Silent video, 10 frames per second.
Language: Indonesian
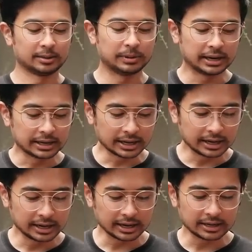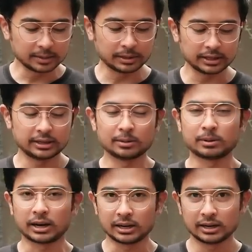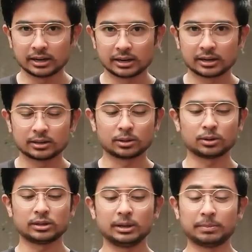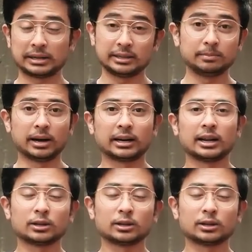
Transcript: Bedanya adalah ini made in Jerman, terus dia presisi banget,